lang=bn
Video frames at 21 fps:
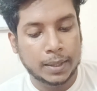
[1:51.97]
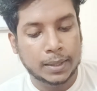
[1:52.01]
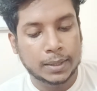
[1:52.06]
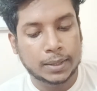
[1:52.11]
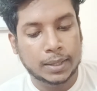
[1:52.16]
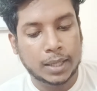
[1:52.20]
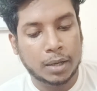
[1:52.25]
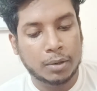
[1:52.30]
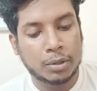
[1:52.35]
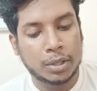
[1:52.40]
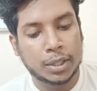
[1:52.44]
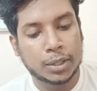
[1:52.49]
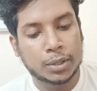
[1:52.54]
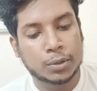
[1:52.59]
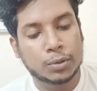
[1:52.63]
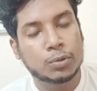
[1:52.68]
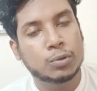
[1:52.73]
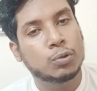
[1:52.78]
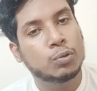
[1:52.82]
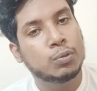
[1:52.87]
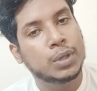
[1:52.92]
তাহলে
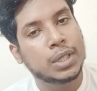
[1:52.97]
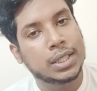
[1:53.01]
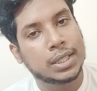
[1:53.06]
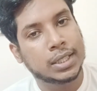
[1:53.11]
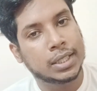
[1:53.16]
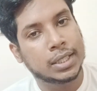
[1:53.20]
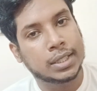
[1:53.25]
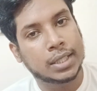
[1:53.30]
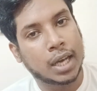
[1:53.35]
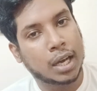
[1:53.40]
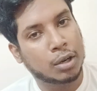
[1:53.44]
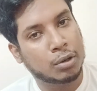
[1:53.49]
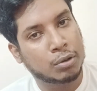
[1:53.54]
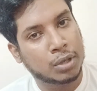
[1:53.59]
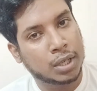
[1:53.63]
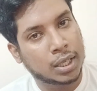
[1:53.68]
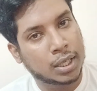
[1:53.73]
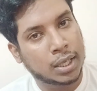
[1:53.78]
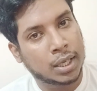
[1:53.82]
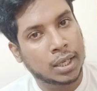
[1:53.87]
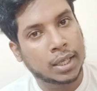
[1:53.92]
তুমি যে
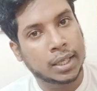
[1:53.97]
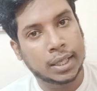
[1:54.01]
ধারণাটা